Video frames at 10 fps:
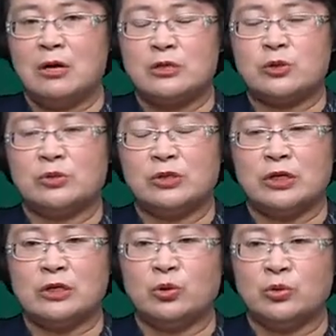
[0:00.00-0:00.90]
就可
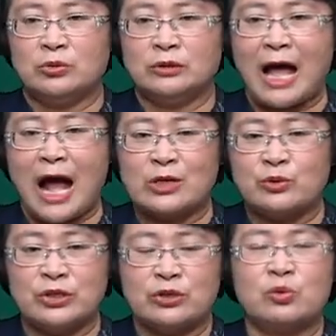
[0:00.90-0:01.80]
以有纳
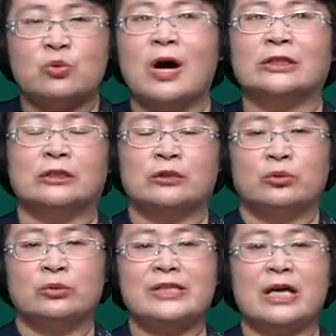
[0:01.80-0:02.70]
税筹划的
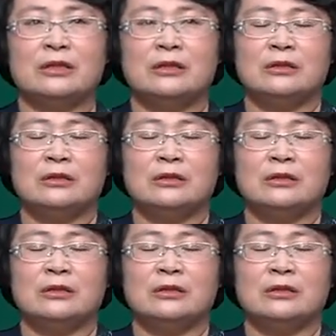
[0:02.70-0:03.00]
空间。